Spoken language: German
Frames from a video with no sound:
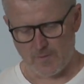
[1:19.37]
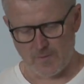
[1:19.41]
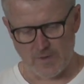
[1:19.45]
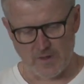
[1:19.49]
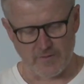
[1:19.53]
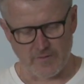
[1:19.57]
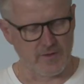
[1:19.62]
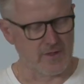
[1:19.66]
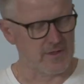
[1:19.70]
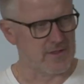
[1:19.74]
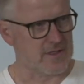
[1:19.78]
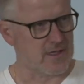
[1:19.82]

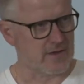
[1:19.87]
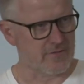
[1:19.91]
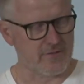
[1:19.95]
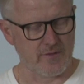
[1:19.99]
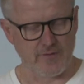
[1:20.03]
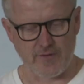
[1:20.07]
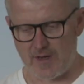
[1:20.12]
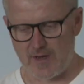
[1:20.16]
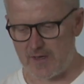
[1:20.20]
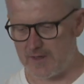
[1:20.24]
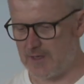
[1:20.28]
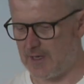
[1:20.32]
Ja, wie gesagt,
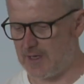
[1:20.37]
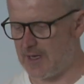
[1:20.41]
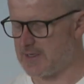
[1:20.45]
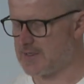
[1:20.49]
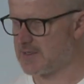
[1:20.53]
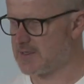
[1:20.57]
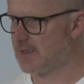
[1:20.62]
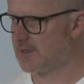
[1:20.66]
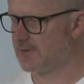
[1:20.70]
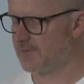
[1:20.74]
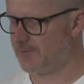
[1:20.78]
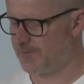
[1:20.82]
wir waren
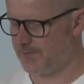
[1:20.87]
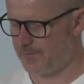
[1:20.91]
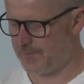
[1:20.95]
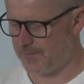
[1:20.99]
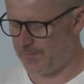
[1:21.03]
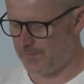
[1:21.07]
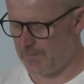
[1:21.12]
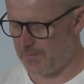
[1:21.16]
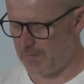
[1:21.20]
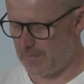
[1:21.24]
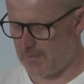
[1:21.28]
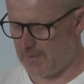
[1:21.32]
gestern
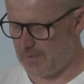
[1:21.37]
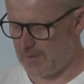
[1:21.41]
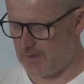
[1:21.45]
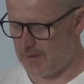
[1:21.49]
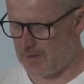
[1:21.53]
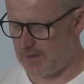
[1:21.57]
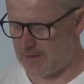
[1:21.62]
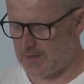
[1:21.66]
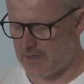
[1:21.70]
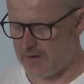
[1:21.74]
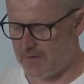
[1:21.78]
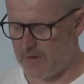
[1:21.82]

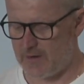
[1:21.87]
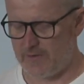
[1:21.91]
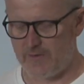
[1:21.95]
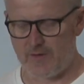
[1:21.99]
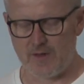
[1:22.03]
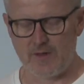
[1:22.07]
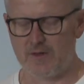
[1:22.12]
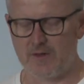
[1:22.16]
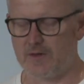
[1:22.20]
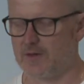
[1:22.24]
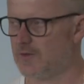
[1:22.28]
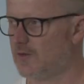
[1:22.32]
nicht da, weil
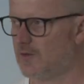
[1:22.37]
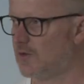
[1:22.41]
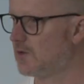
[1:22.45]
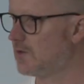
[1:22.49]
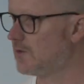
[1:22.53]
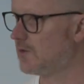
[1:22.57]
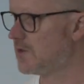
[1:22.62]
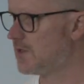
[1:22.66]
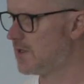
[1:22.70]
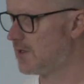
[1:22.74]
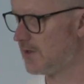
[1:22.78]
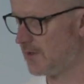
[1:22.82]
wir
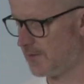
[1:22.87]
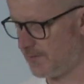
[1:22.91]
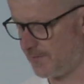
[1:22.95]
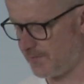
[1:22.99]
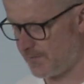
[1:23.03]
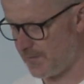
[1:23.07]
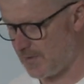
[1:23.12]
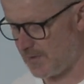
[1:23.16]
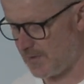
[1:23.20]
unsere